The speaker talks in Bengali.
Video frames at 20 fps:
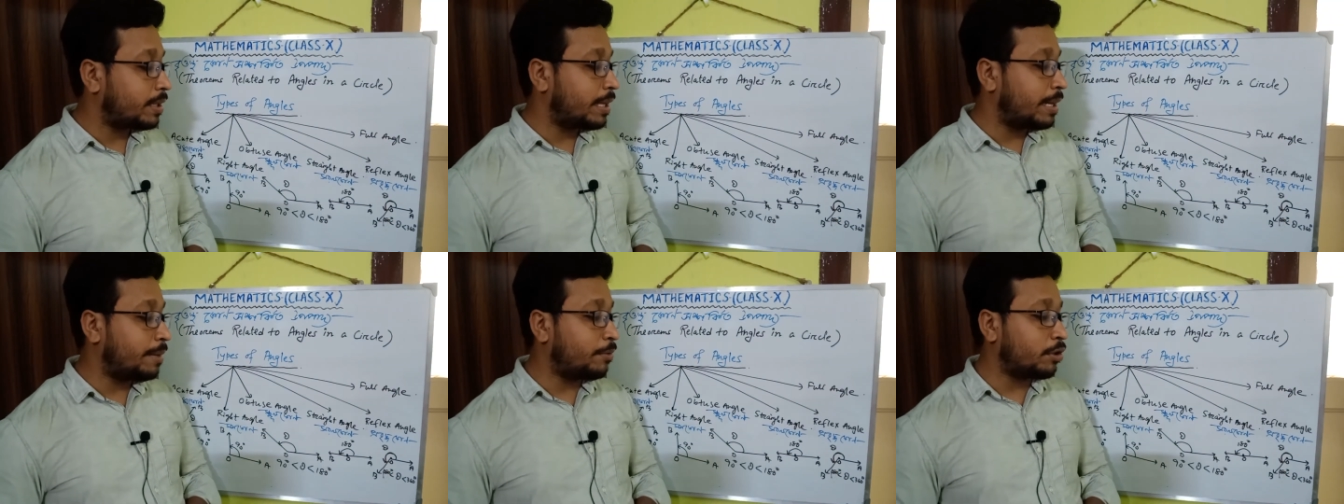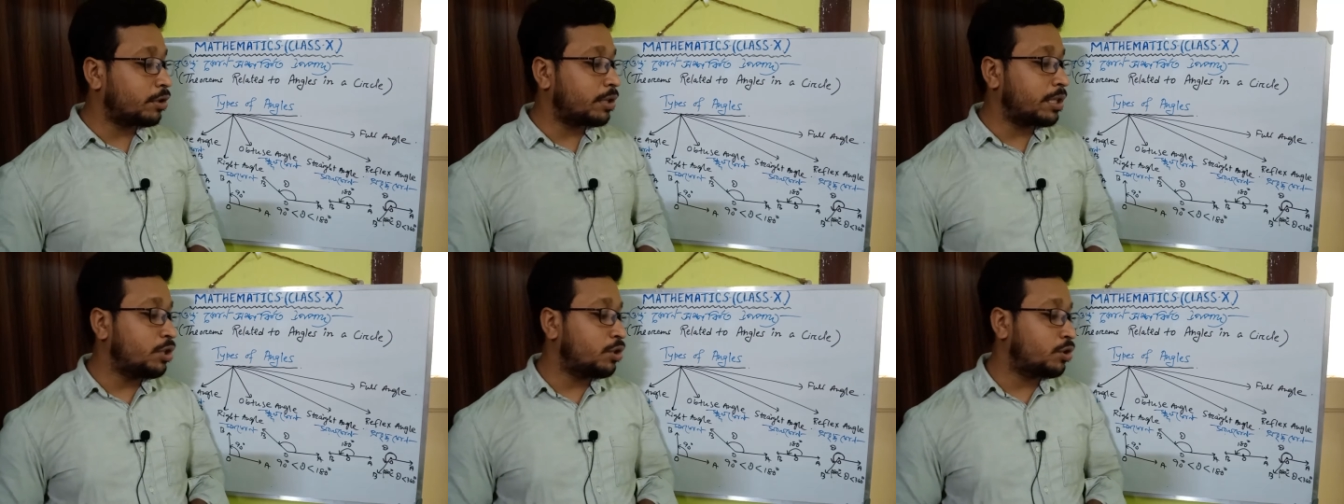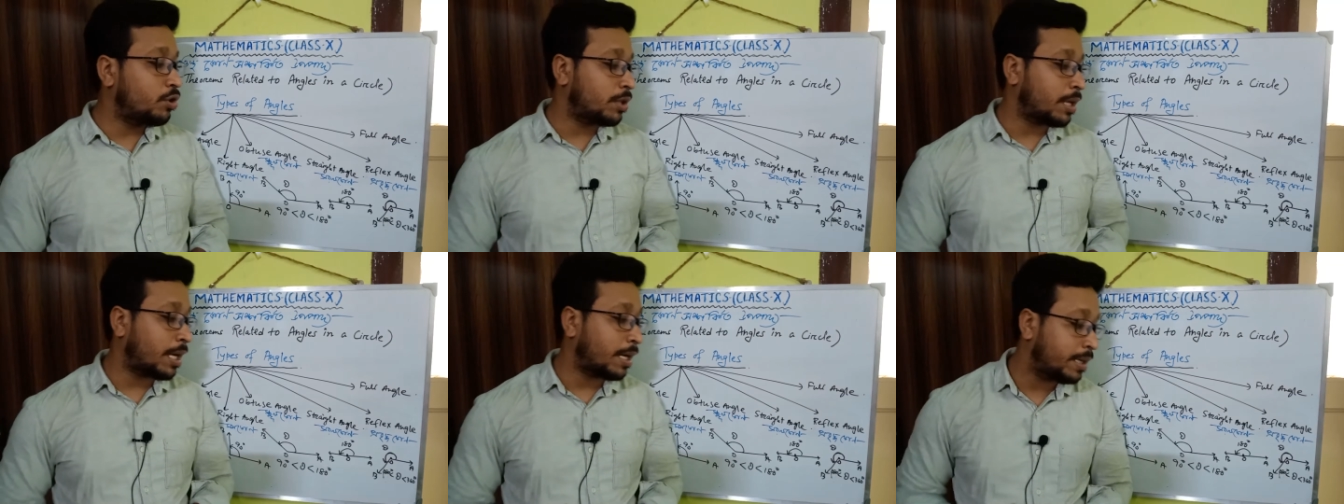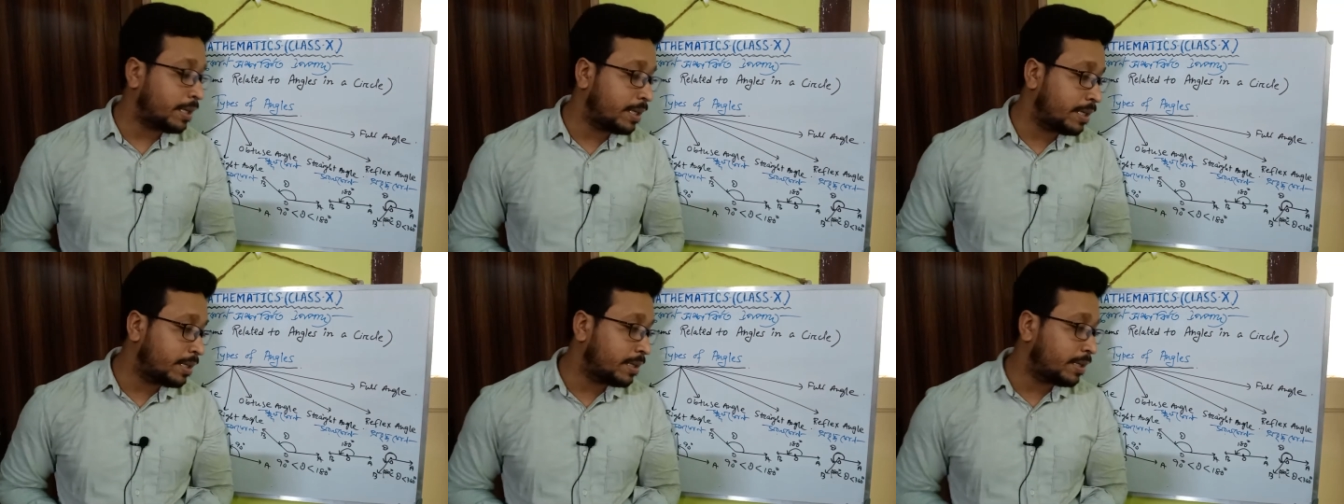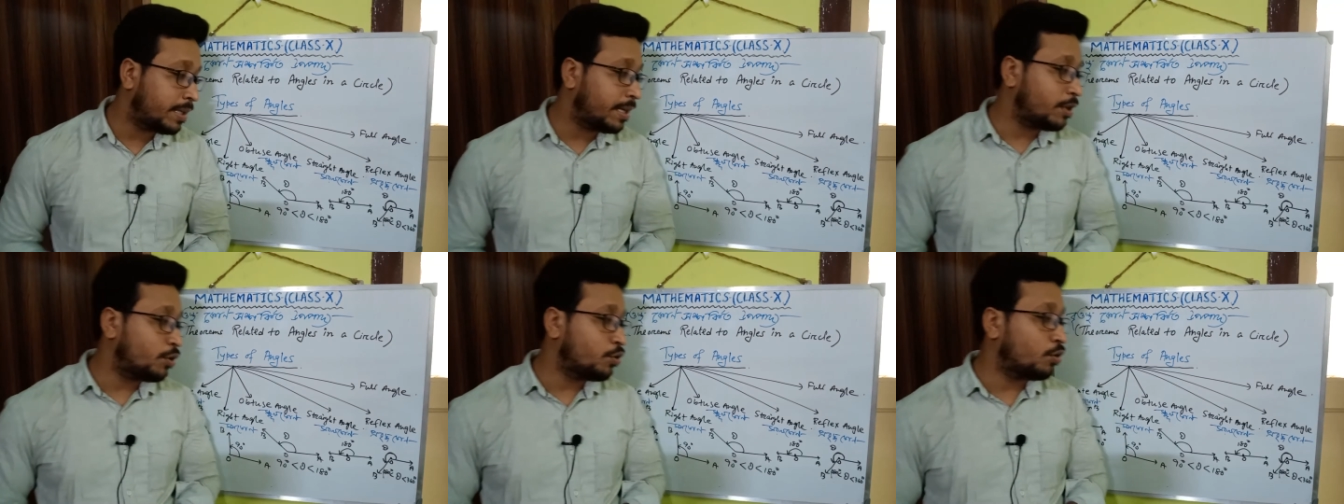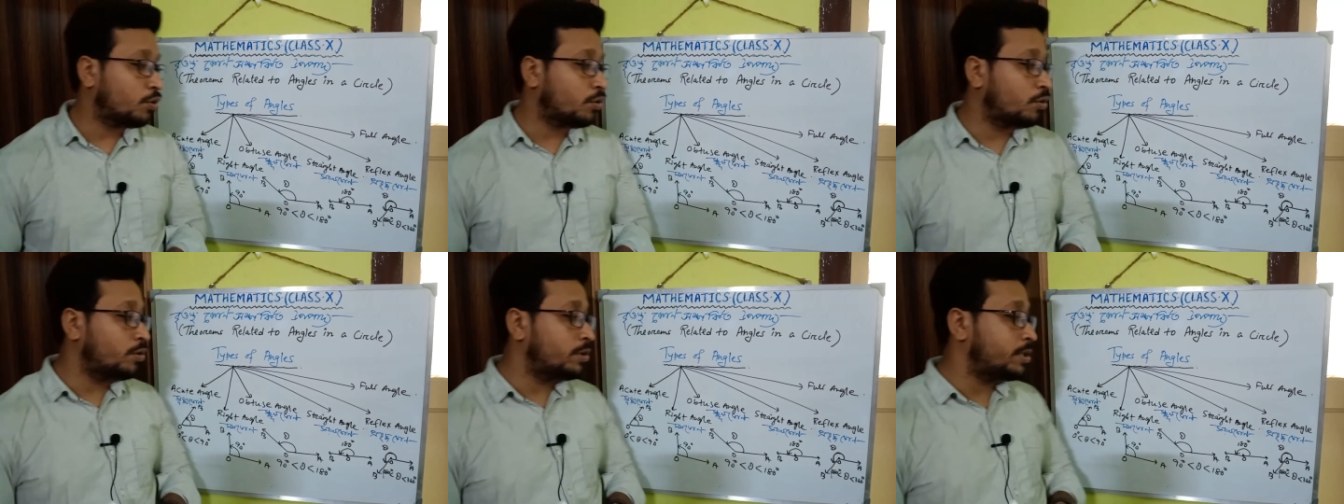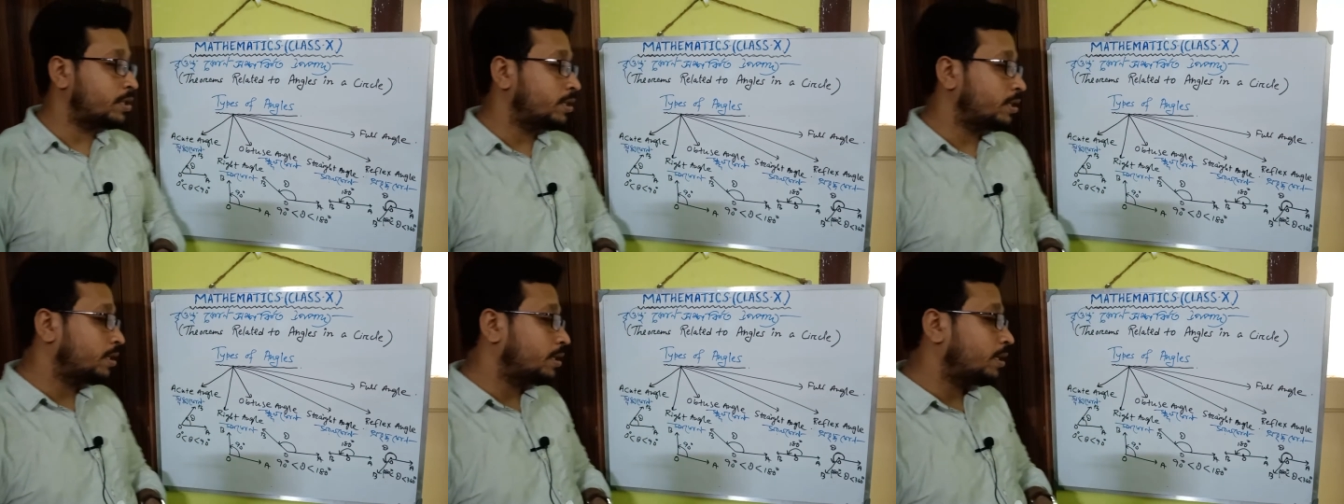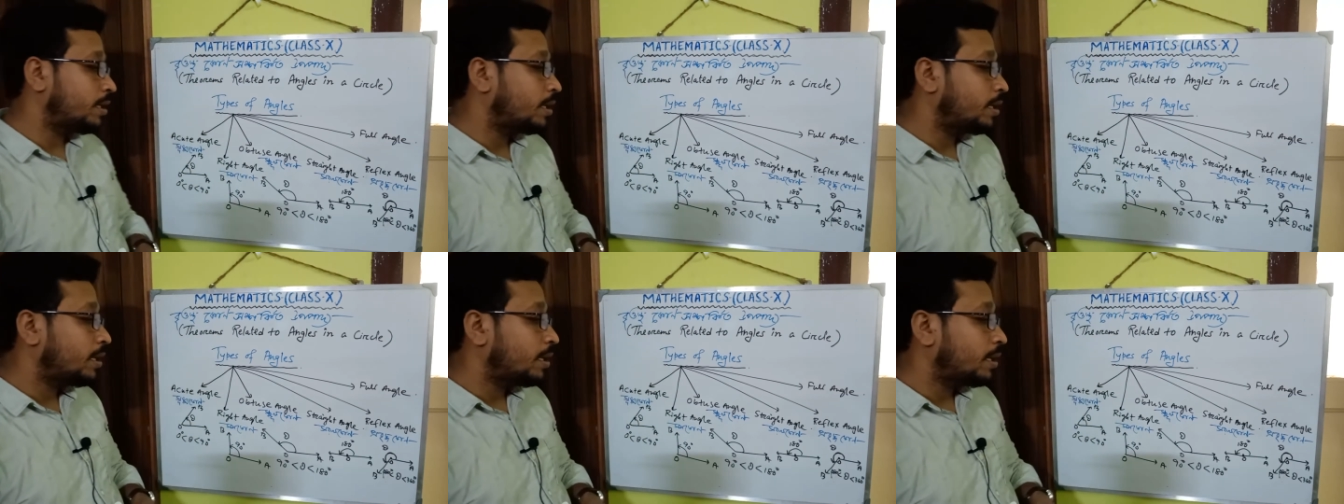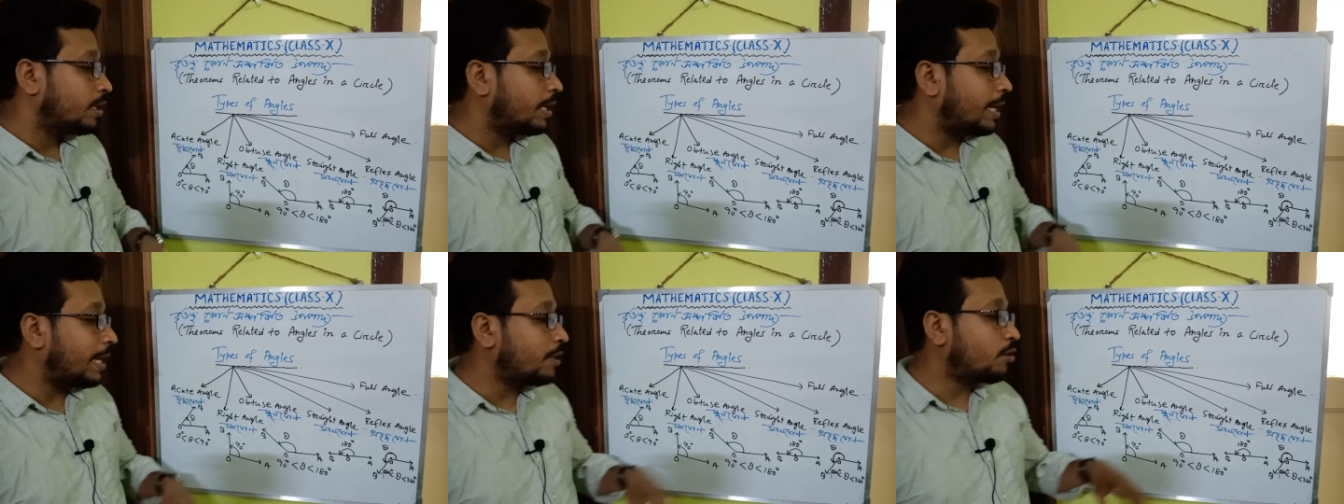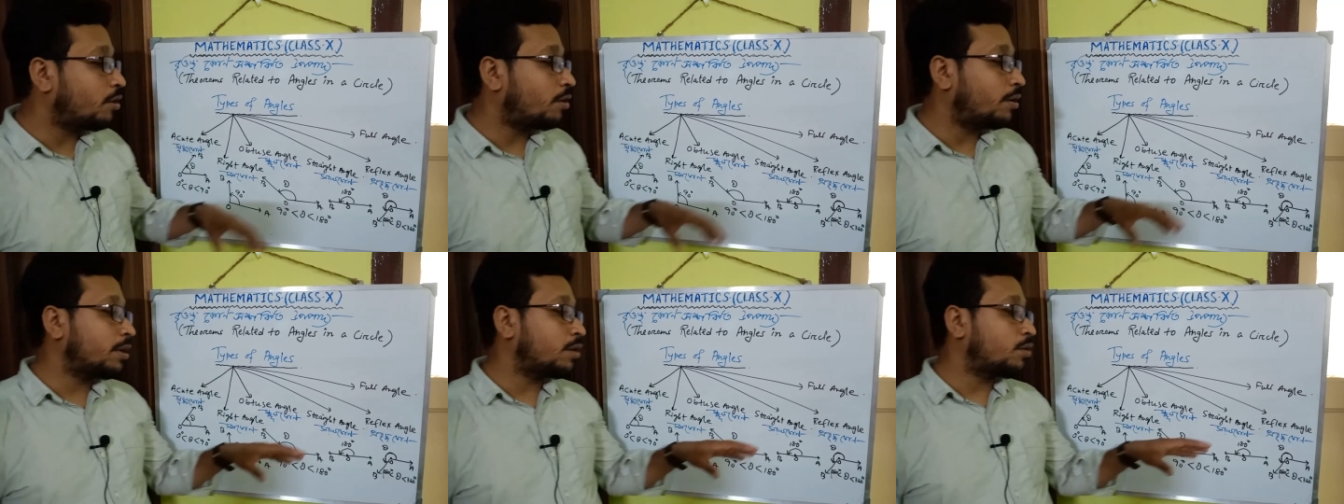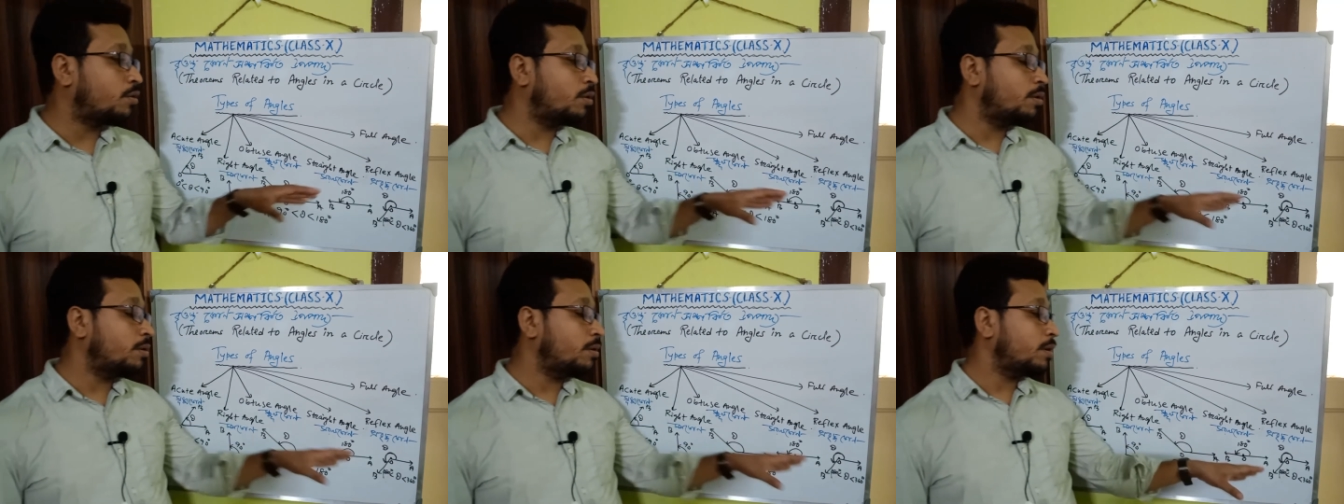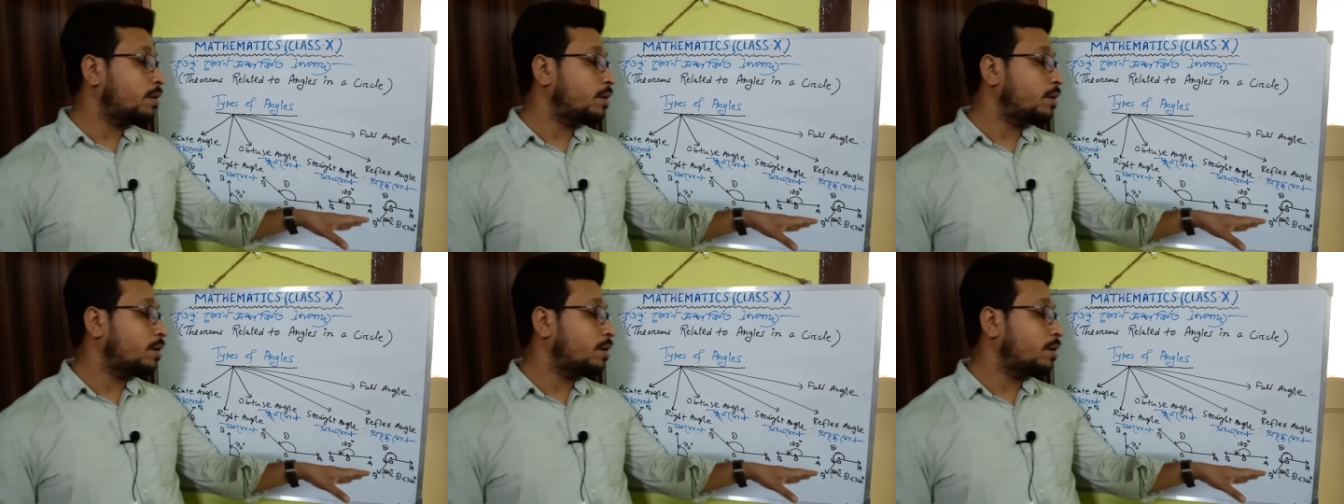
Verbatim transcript: এবং তিনশো ষাট ডিগ্রি থেকে ছোট রয়েছে এই ধরনের কোণ